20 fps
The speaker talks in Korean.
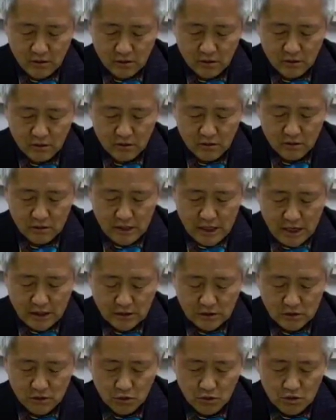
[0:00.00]
그
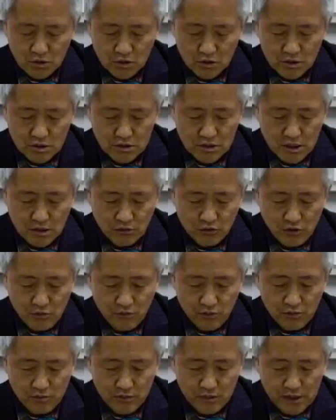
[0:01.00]
양쪽 전시에
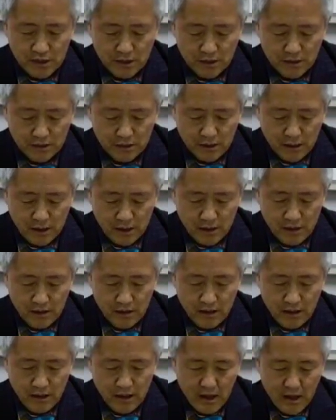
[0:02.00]
출품을 했다.
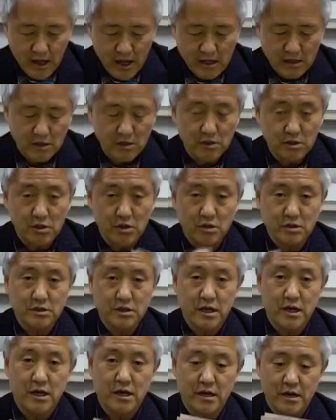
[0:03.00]

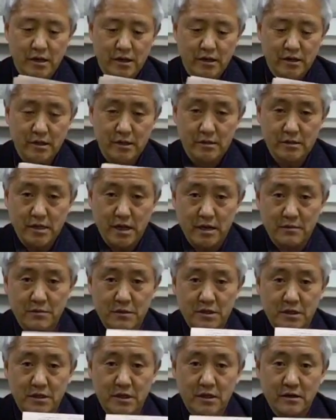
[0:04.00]
헤럴드경제
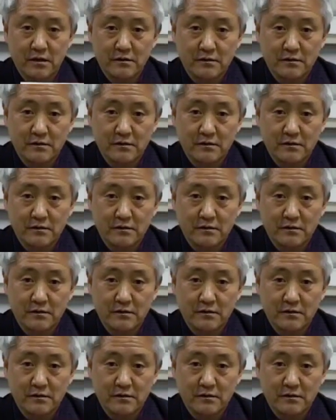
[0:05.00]
기사입니다.